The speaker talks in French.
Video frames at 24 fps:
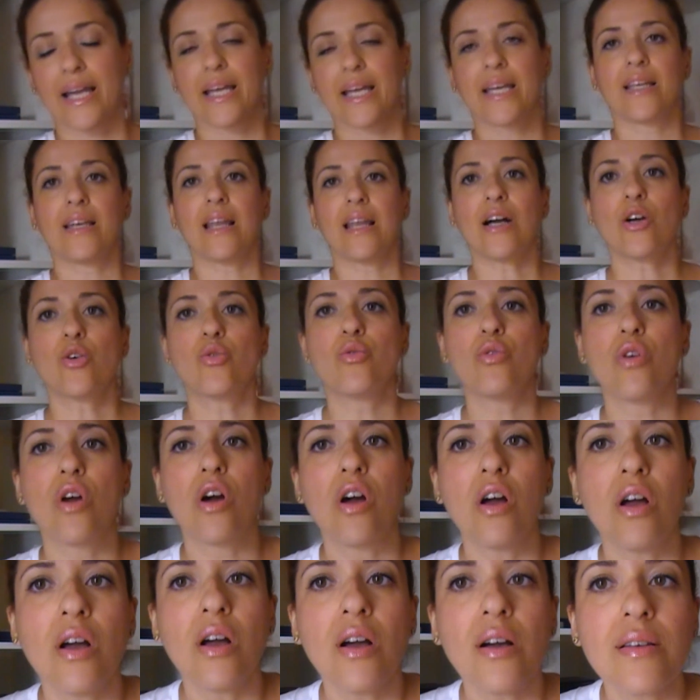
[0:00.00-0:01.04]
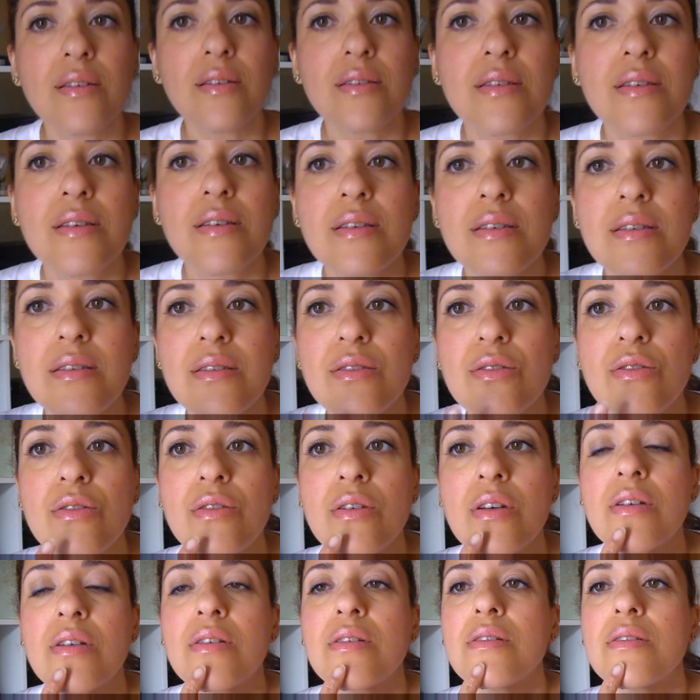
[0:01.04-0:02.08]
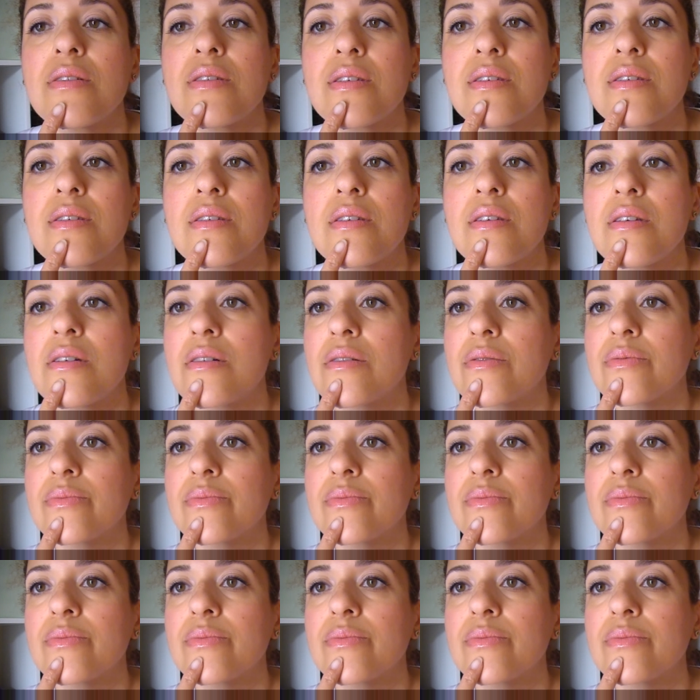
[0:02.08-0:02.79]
Et la couleur, c'est ceci.